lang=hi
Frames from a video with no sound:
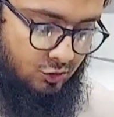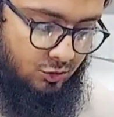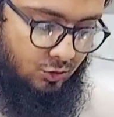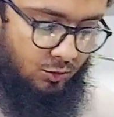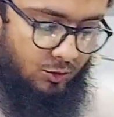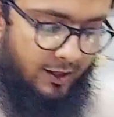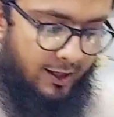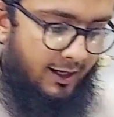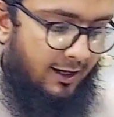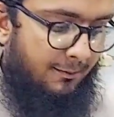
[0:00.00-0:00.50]

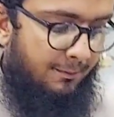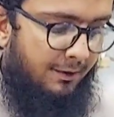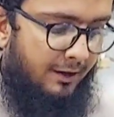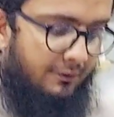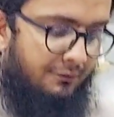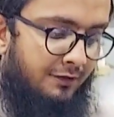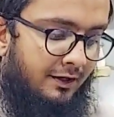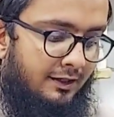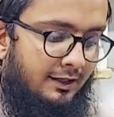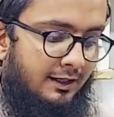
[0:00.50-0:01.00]
सोनी का
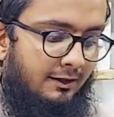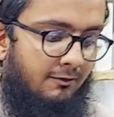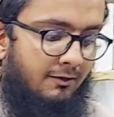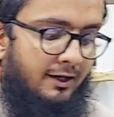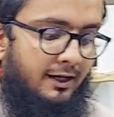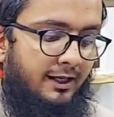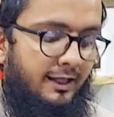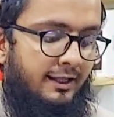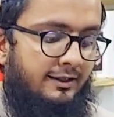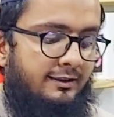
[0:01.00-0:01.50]
परफेक्टली
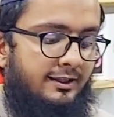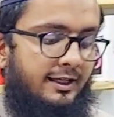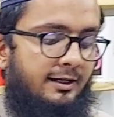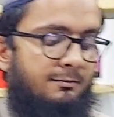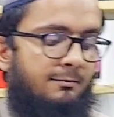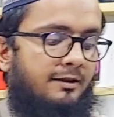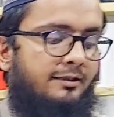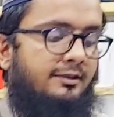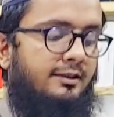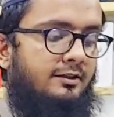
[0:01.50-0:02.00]
वर्किंग
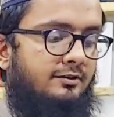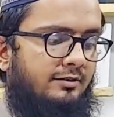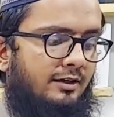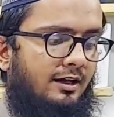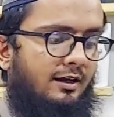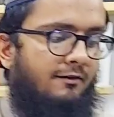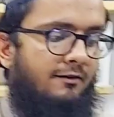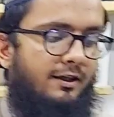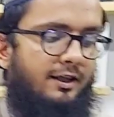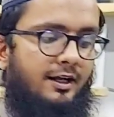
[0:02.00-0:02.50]
तीन बत्तीस
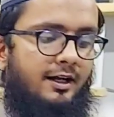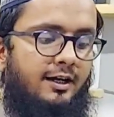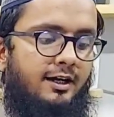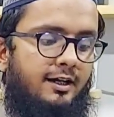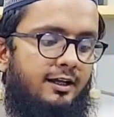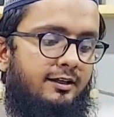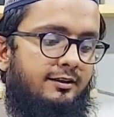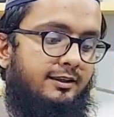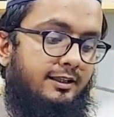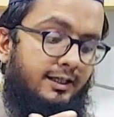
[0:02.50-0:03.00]
वाला
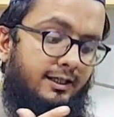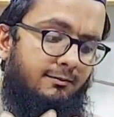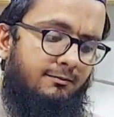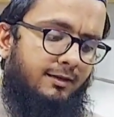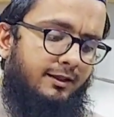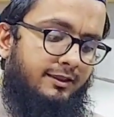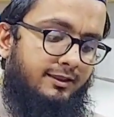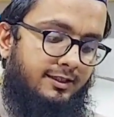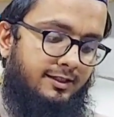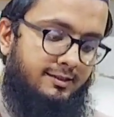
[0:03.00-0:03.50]
वेरिएंट है तीन
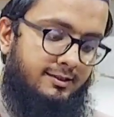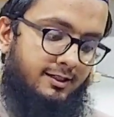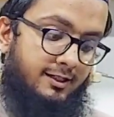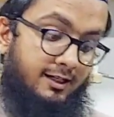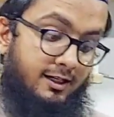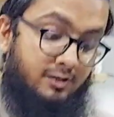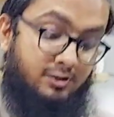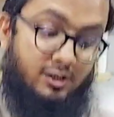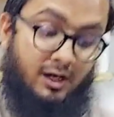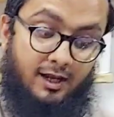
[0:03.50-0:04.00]
बत्तीस
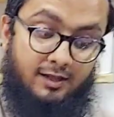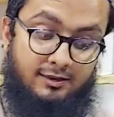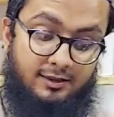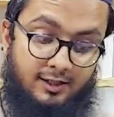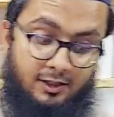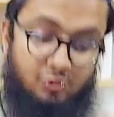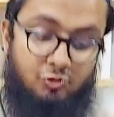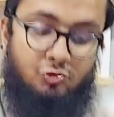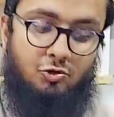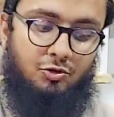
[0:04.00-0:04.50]
है या शायद
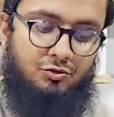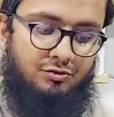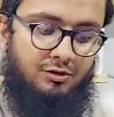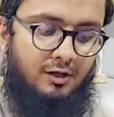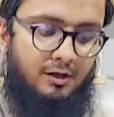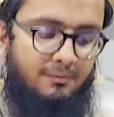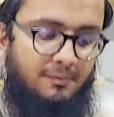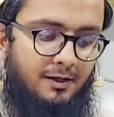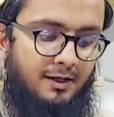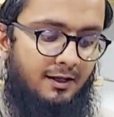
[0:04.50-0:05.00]
तीन
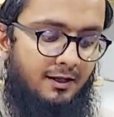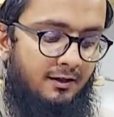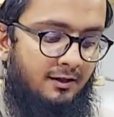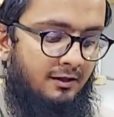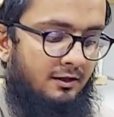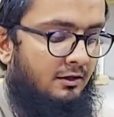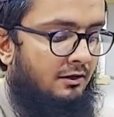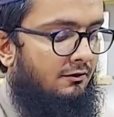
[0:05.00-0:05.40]
चौंसठ भी है